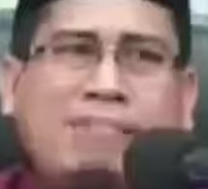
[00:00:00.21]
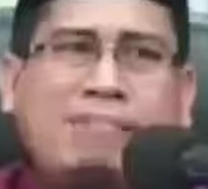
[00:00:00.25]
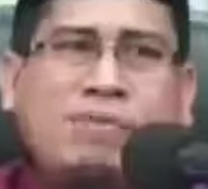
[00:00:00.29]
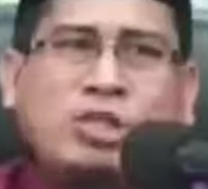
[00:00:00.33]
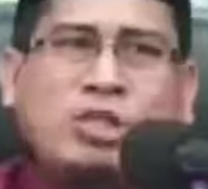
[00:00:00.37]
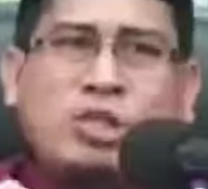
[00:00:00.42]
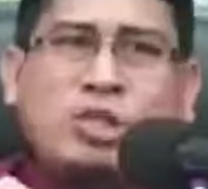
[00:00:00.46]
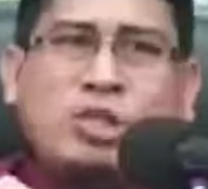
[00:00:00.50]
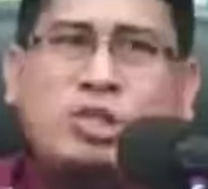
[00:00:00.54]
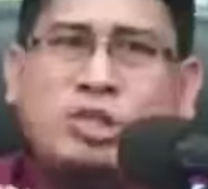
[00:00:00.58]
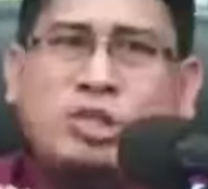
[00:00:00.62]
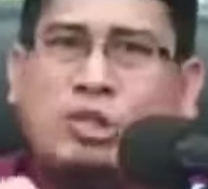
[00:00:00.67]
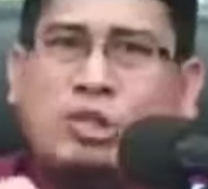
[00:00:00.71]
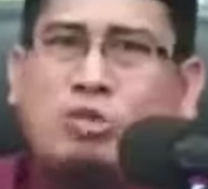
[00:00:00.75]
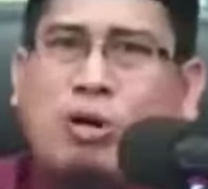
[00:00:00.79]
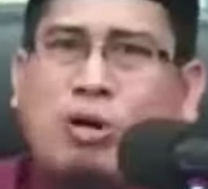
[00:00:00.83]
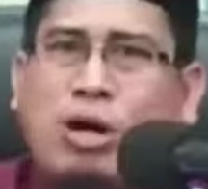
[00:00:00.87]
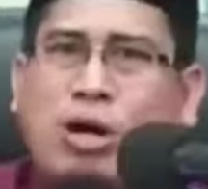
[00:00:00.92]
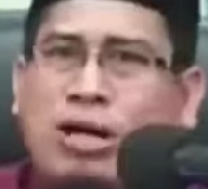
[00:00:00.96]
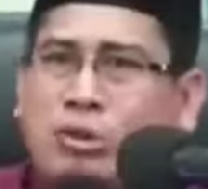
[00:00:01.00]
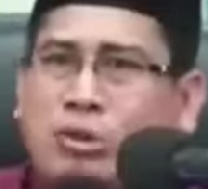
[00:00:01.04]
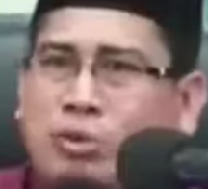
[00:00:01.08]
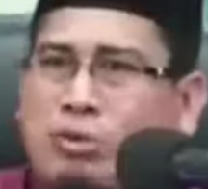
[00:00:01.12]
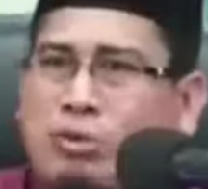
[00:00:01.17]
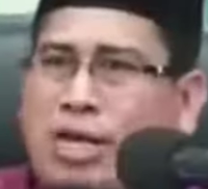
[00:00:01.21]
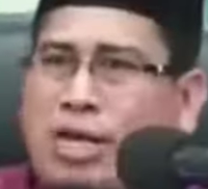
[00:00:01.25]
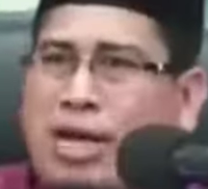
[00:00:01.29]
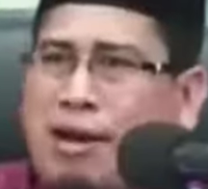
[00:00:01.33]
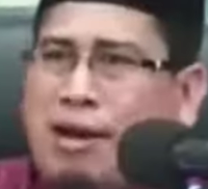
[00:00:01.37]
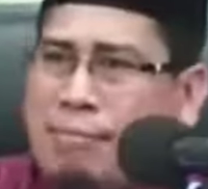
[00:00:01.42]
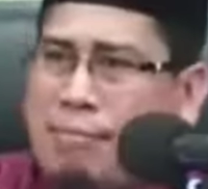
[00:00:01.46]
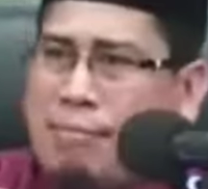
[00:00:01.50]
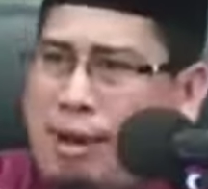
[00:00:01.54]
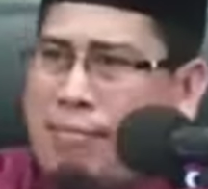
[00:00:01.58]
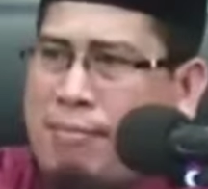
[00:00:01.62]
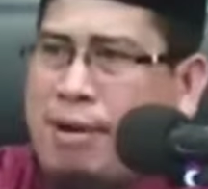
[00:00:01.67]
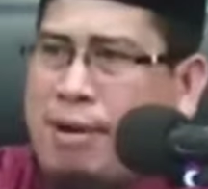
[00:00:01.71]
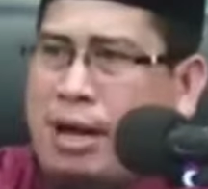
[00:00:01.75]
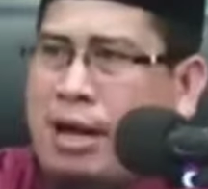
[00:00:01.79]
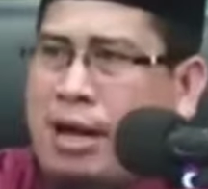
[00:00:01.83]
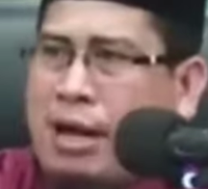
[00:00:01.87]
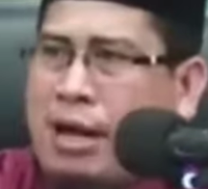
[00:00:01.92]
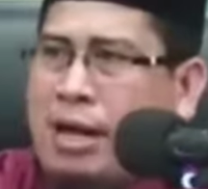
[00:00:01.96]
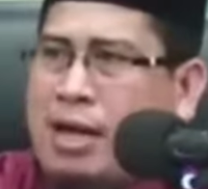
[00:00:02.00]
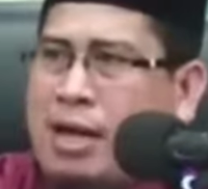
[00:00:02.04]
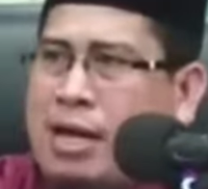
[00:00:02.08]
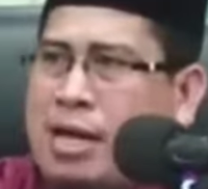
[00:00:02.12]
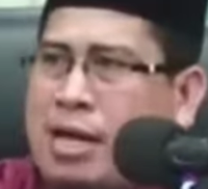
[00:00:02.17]
sesuatu yang memang
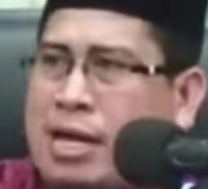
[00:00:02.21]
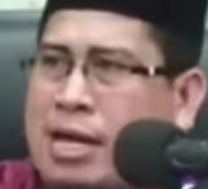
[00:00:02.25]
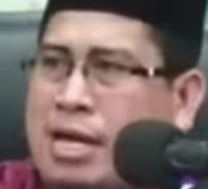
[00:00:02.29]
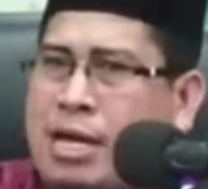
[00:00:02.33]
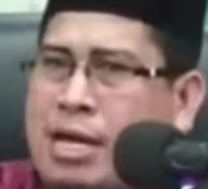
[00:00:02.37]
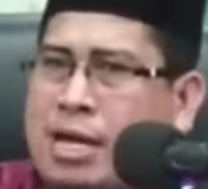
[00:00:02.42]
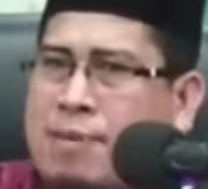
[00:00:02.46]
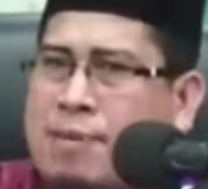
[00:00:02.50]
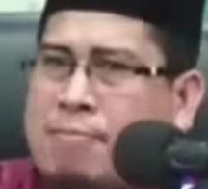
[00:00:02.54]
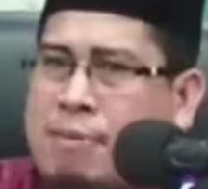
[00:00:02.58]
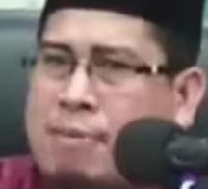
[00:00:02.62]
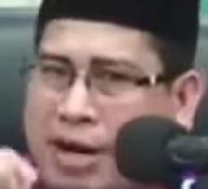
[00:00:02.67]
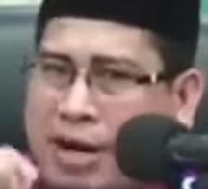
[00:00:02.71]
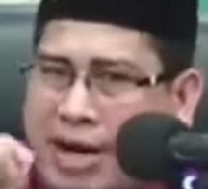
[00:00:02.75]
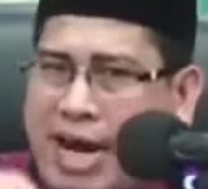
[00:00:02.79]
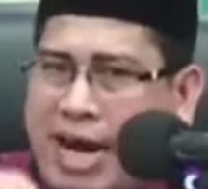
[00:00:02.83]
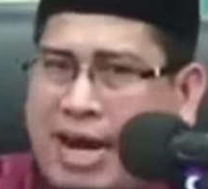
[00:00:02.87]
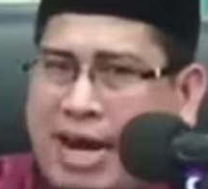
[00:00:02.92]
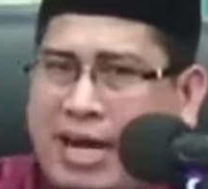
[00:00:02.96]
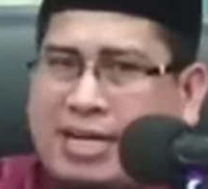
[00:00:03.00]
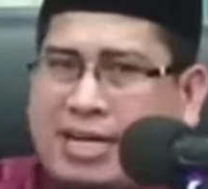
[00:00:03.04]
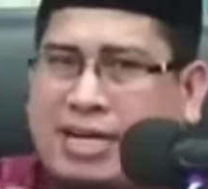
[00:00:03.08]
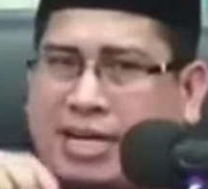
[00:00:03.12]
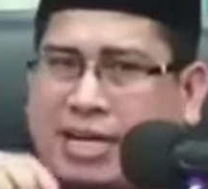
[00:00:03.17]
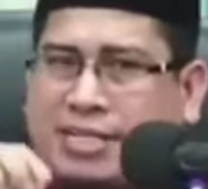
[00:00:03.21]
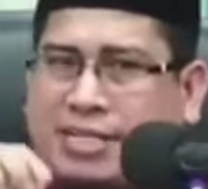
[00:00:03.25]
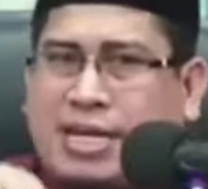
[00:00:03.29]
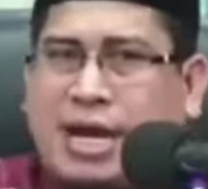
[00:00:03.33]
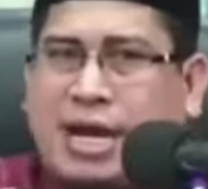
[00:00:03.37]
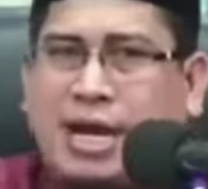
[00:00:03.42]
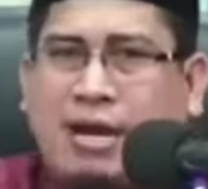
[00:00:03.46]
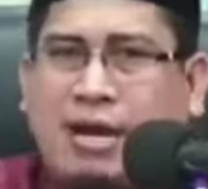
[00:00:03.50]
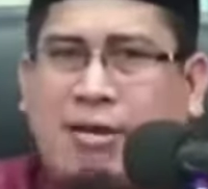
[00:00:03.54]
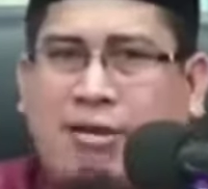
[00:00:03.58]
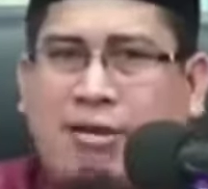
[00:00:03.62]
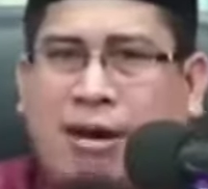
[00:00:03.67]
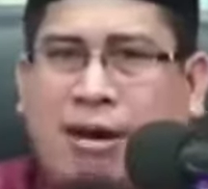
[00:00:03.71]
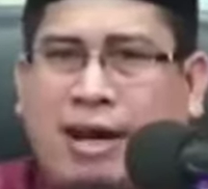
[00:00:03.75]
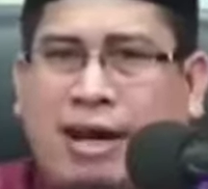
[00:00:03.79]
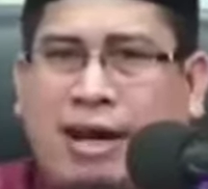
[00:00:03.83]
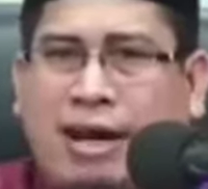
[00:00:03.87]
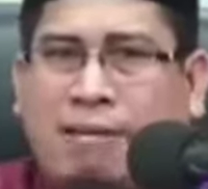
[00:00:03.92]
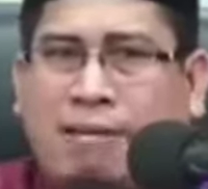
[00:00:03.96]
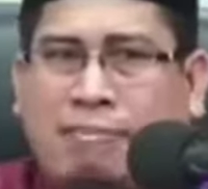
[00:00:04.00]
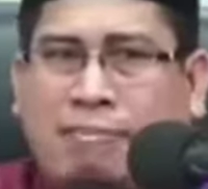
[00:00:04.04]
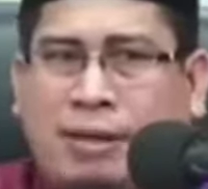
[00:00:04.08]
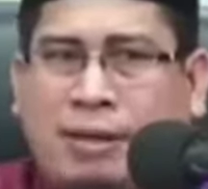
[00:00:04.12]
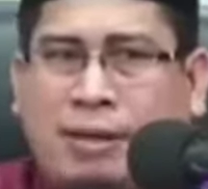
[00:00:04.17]
pernah dikerjakan oleh
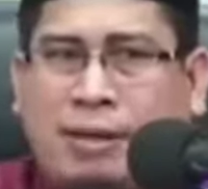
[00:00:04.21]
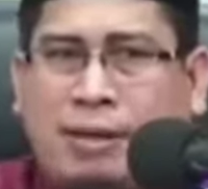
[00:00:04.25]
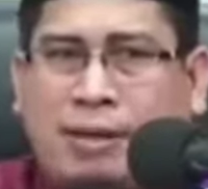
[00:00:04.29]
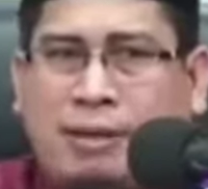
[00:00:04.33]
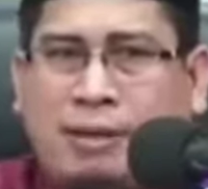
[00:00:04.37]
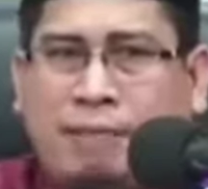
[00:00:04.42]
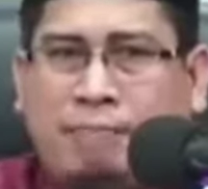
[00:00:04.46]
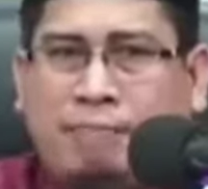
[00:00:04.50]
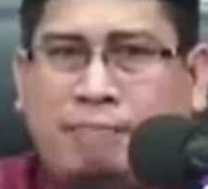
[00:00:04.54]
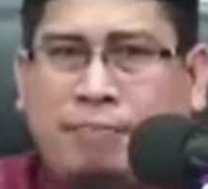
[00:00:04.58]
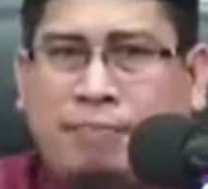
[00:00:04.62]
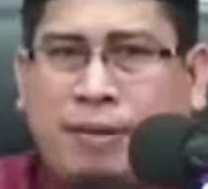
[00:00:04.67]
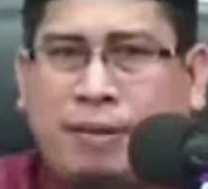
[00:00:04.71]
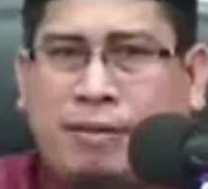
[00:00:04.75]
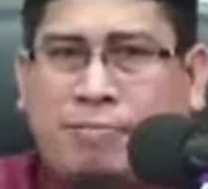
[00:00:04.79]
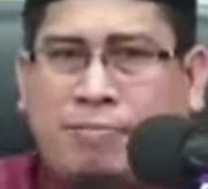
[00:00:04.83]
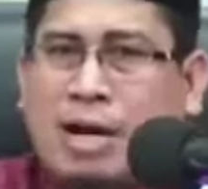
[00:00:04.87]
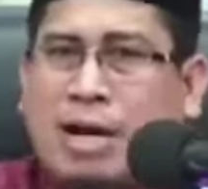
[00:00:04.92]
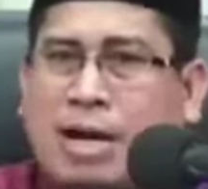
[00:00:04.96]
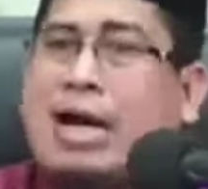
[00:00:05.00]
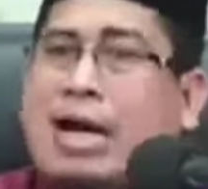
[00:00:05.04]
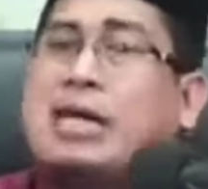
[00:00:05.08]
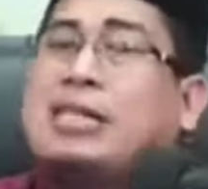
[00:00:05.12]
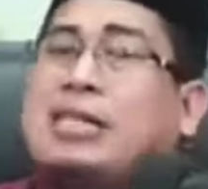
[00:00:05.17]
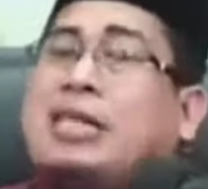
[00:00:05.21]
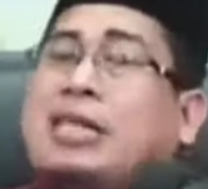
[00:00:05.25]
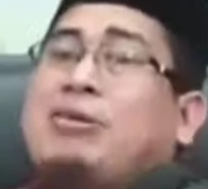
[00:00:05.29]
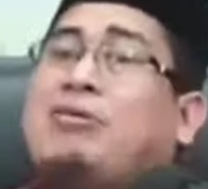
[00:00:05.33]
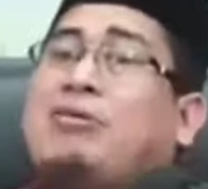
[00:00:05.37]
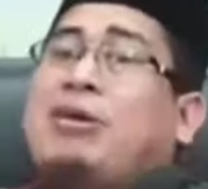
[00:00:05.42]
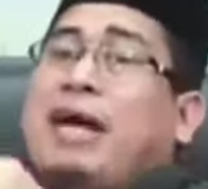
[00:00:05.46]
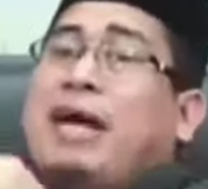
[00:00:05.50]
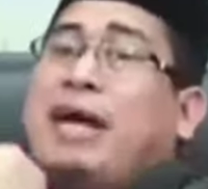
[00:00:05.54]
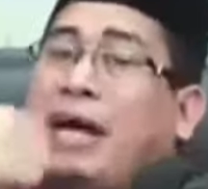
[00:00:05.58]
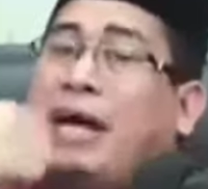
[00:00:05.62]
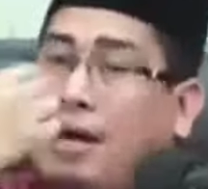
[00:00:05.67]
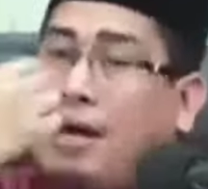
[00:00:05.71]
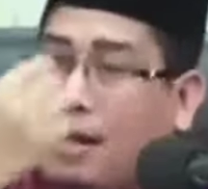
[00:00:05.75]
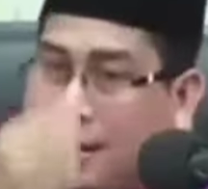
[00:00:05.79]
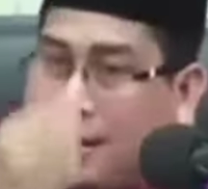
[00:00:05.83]
Nabi, maka kita juga